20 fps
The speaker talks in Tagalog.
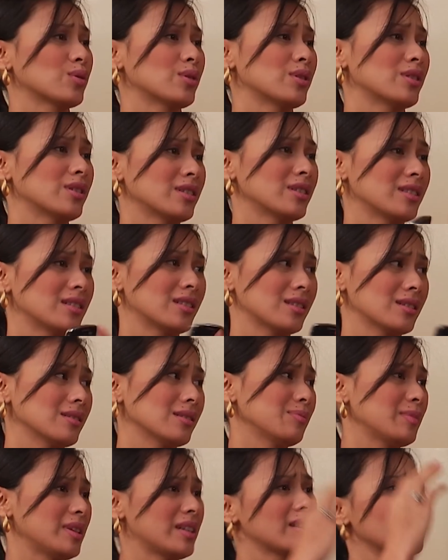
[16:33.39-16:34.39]
George.
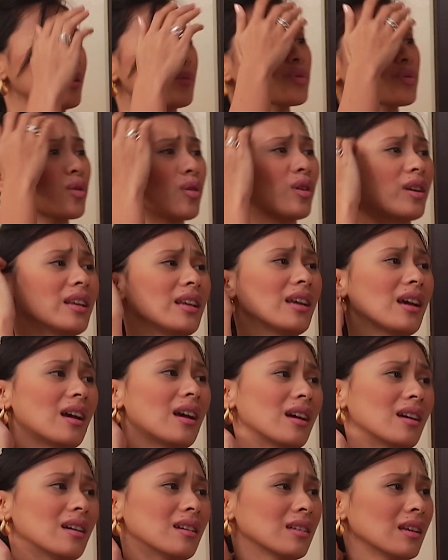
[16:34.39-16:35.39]
Miriam, sorry
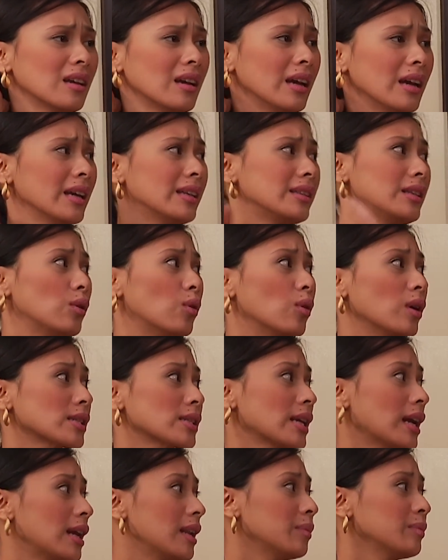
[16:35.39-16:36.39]
ah. Hindi ko
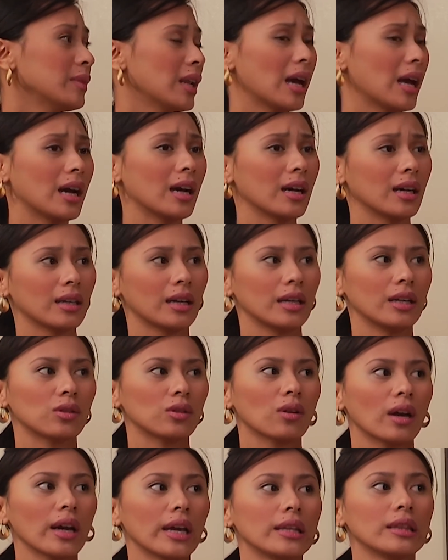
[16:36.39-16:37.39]
kasi alam na
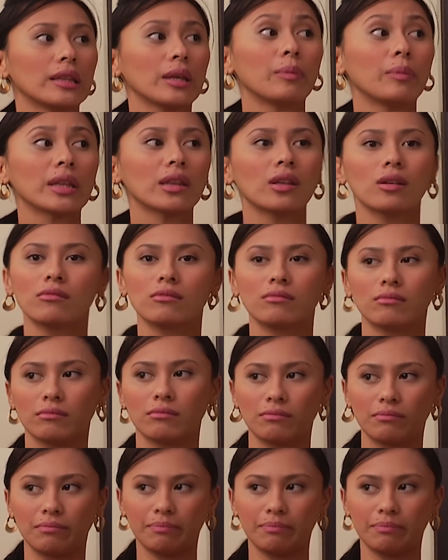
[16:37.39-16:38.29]
ganito ka-intimate yung